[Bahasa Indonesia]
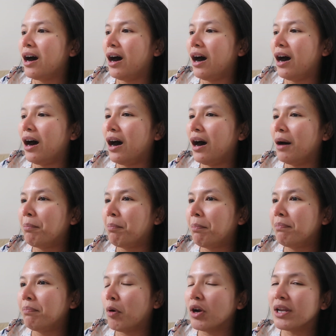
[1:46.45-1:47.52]
uh,
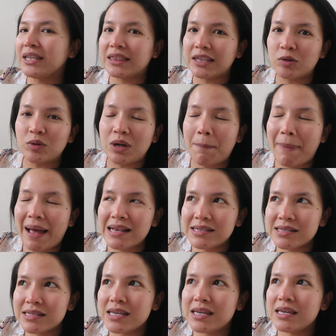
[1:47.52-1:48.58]
politik udah
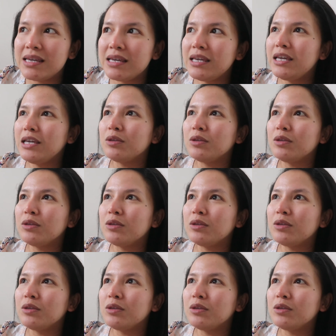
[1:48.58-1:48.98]
pasti